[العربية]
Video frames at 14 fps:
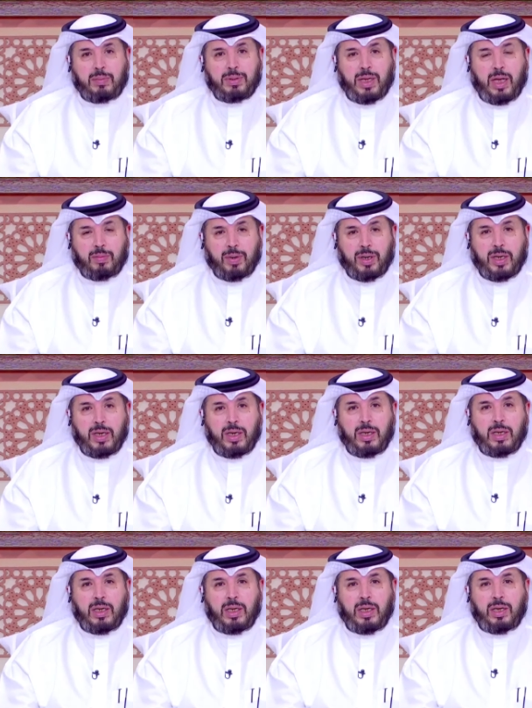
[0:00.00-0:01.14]
طال عمرك
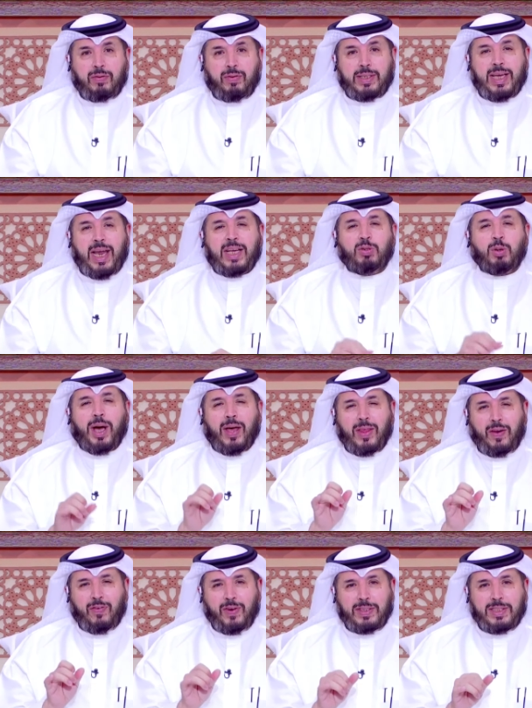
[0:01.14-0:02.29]
فجلس واخذ
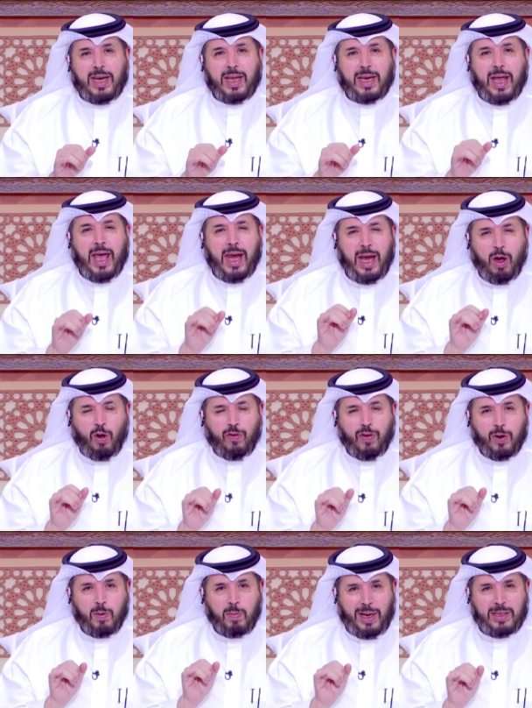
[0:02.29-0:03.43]
له فنجالين انا لا
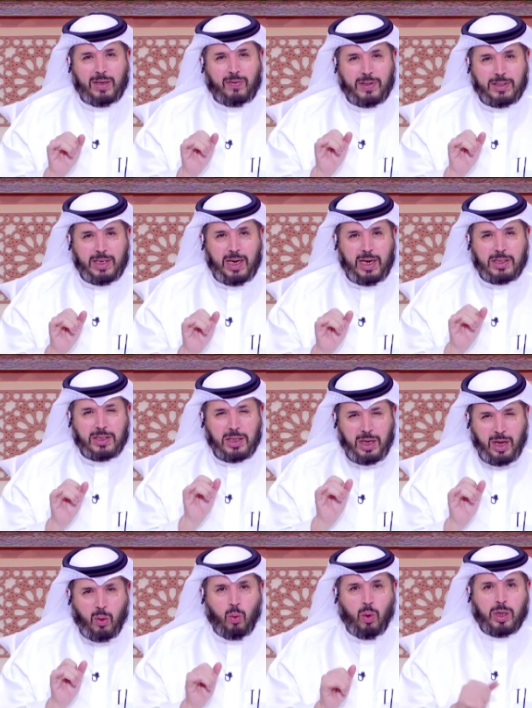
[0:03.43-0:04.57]
اخفيكم بعد الفنجالين سنه
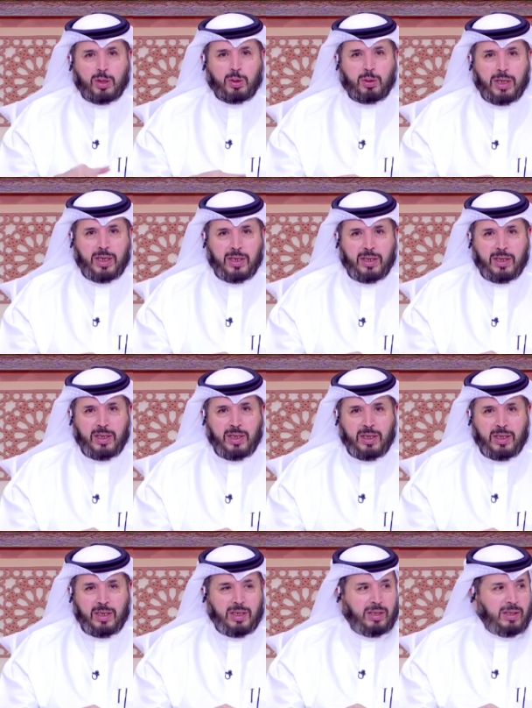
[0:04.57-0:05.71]
روق شوي
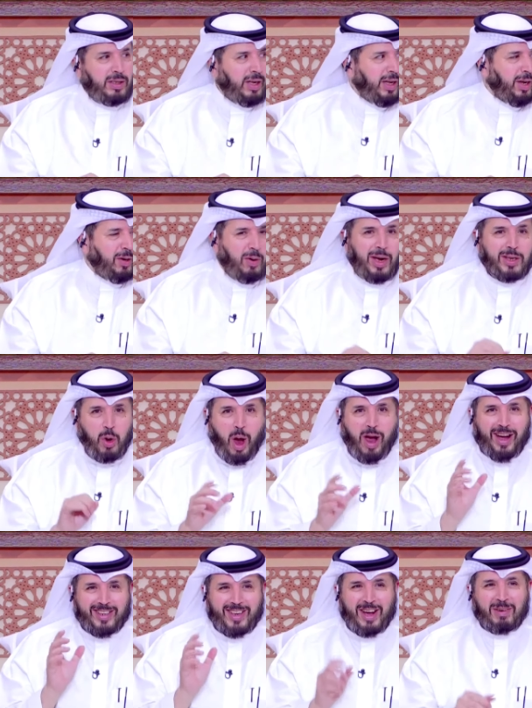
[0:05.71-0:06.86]
ايوه
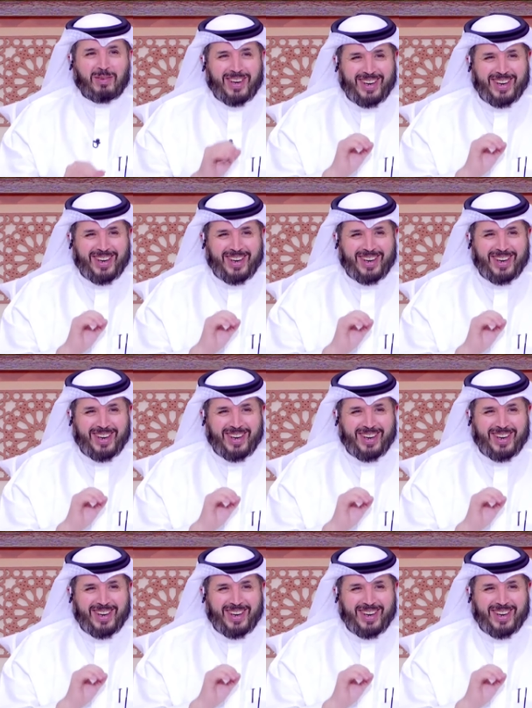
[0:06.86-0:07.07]
اعطاكم ال